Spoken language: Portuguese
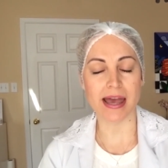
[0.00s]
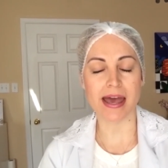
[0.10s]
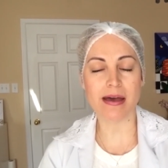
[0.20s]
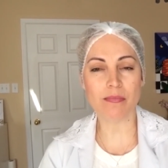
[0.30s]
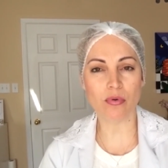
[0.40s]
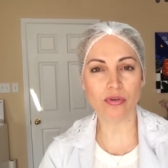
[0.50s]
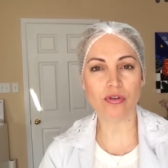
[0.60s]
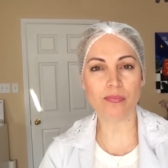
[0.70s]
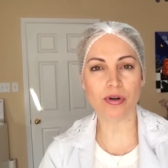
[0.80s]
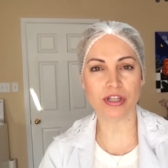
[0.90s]
É muito
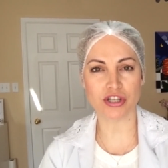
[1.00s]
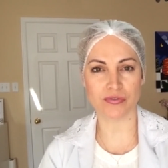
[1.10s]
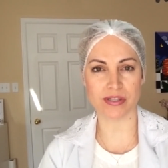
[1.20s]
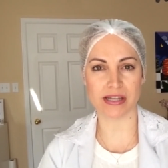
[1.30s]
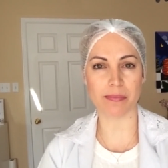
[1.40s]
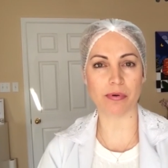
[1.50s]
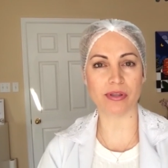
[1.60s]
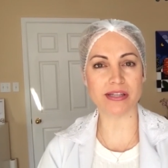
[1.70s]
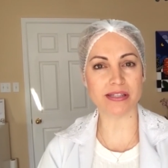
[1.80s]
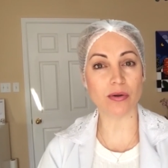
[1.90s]
importante fazer a
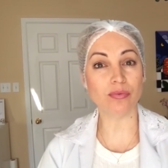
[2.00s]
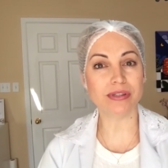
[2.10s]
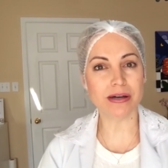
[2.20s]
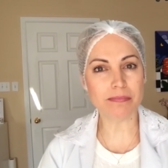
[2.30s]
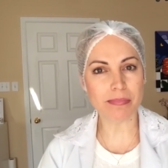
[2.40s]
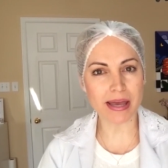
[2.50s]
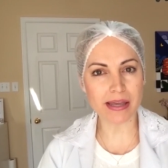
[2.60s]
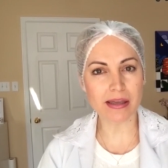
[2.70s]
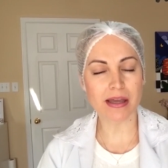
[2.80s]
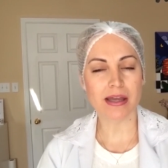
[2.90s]
proteção
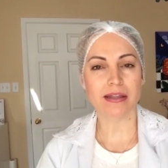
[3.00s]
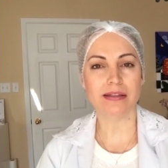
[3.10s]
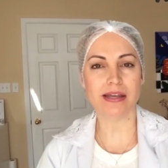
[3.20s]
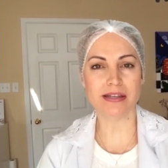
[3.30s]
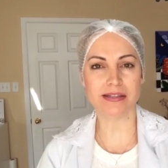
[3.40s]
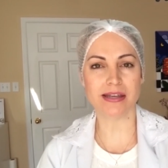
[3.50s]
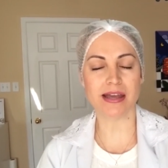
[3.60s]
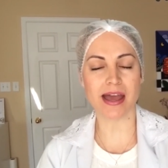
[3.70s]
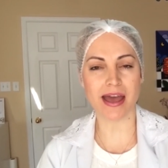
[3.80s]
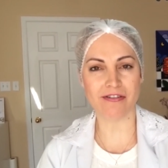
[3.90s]
também
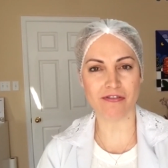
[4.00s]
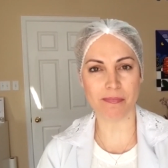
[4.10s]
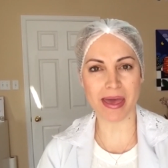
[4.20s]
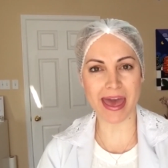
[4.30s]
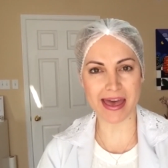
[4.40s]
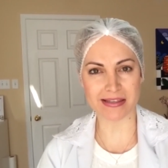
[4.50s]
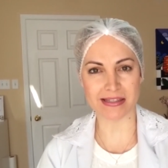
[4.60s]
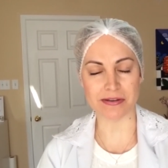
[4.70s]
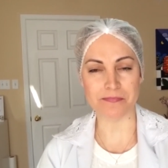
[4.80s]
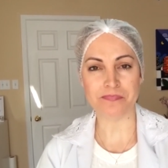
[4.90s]
desse
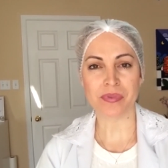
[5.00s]
FPS.